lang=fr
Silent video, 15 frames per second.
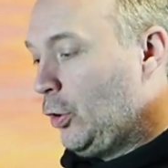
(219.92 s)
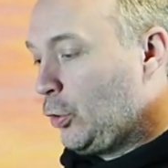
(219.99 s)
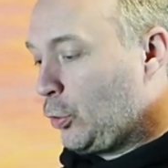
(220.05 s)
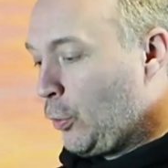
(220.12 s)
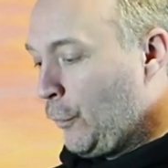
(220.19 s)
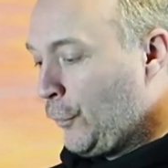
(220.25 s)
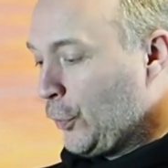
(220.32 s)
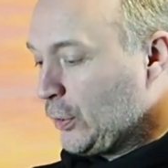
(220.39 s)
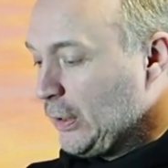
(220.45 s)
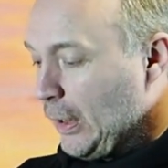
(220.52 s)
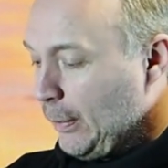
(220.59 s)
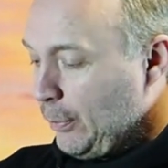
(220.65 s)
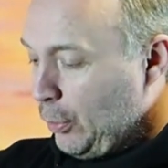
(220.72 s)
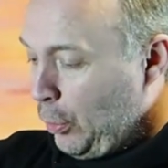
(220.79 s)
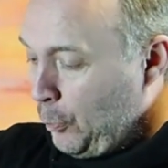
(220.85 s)

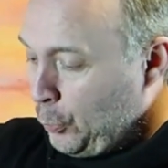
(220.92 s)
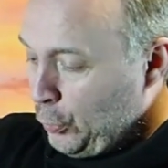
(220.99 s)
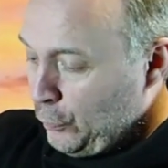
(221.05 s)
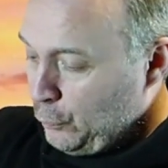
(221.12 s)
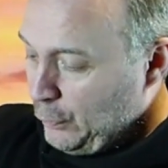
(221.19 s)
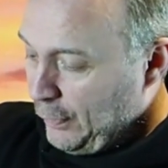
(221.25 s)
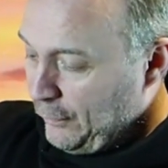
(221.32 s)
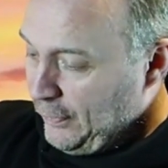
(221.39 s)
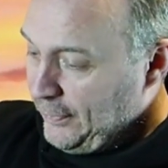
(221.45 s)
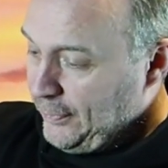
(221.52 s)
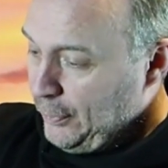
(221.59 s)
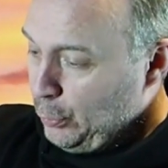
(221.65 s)
confortables. En plus vous avez ici